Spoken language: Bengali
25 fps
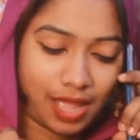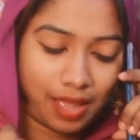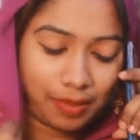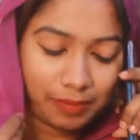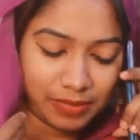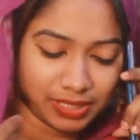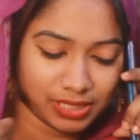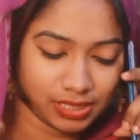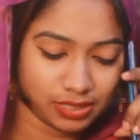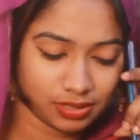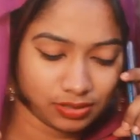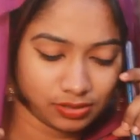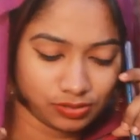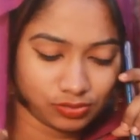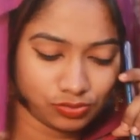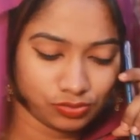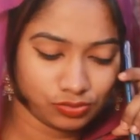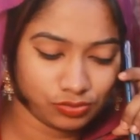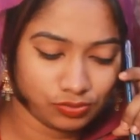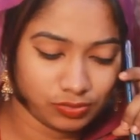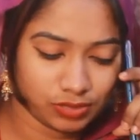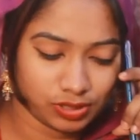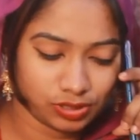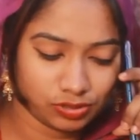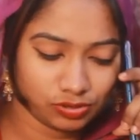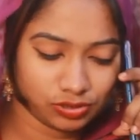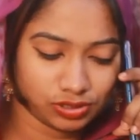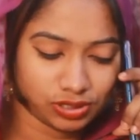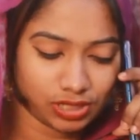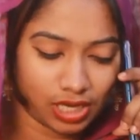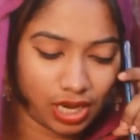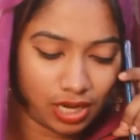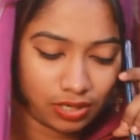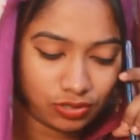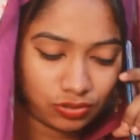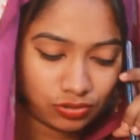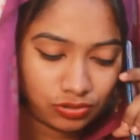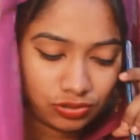আমি তুমি তো
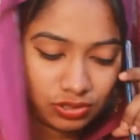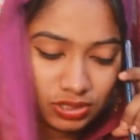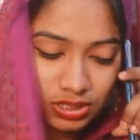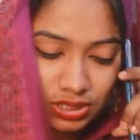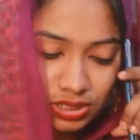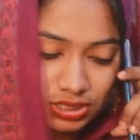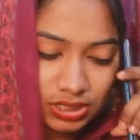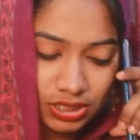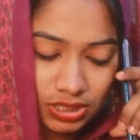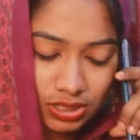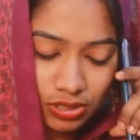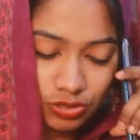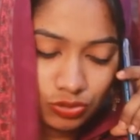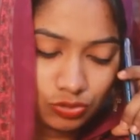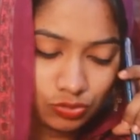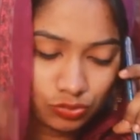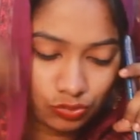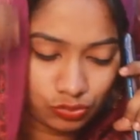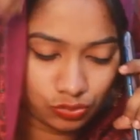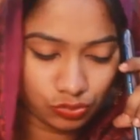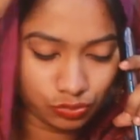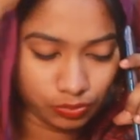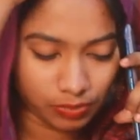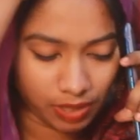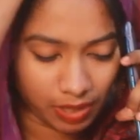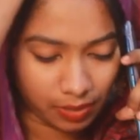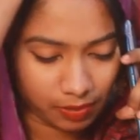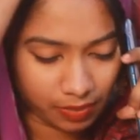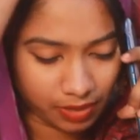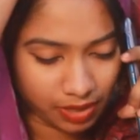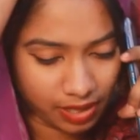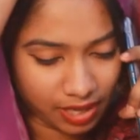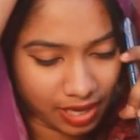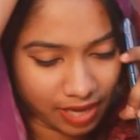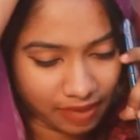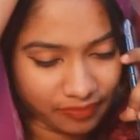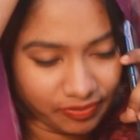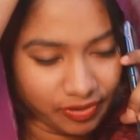জানো যে যেহেতু তুমি
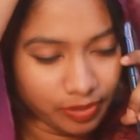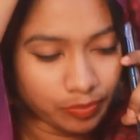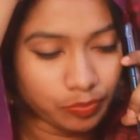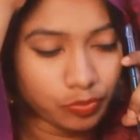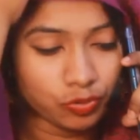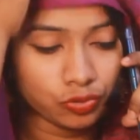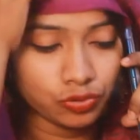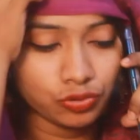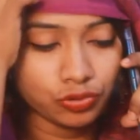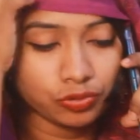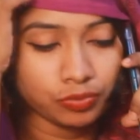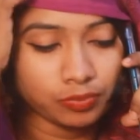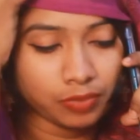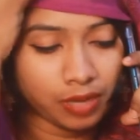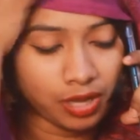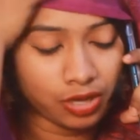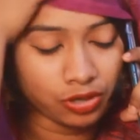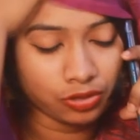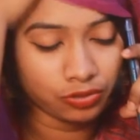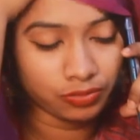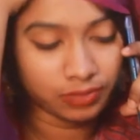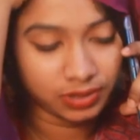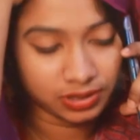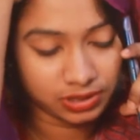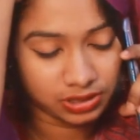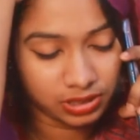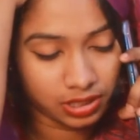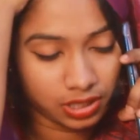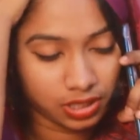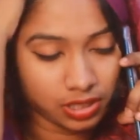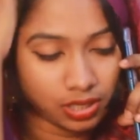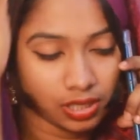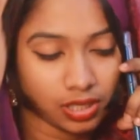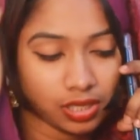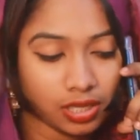আমার লাইফের প্রথম ভালোবাসা